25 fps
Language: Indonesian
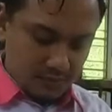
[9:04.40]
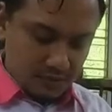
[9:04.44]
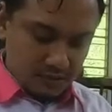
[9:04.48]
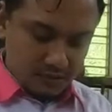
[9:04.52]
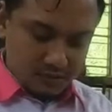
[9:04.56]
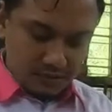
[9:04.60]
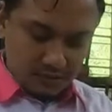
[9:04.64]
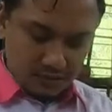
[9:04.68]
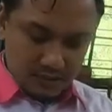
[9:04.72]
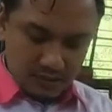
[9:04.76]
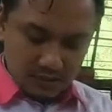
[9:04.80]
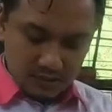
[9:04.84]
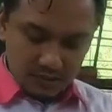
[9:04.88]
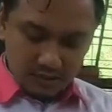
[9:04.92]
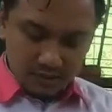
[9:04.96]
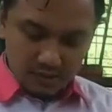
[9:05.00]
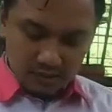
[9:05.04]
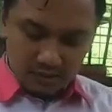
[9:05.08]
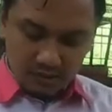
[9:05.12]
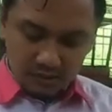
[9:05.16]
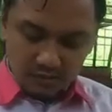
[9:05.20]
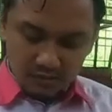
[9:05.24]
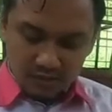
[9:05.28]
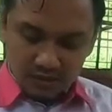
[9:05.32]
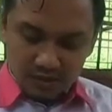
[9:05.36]
Nanti terus
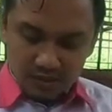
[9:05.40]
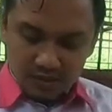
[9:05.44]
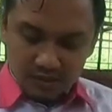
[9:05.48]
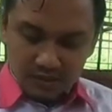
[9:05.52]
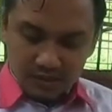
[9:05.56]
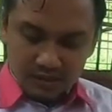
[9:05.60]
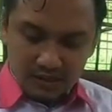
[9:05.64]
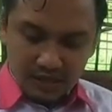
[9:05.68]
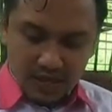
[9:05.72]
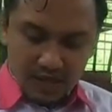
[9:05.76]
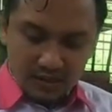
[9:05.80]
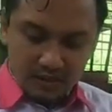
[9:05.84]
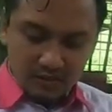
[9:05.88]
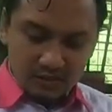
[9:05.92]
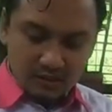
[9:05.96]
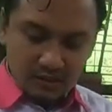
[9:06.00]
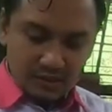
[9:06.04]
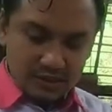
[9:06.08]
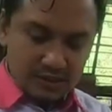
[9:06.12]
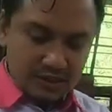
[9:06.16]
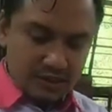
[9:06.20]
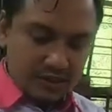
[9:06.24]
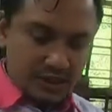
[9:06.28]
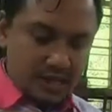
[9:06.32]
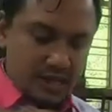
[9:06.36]
kemudian kita aduk
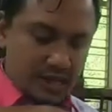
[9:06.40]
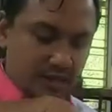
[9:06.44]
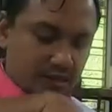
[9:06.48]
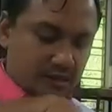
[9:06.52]
saja ya.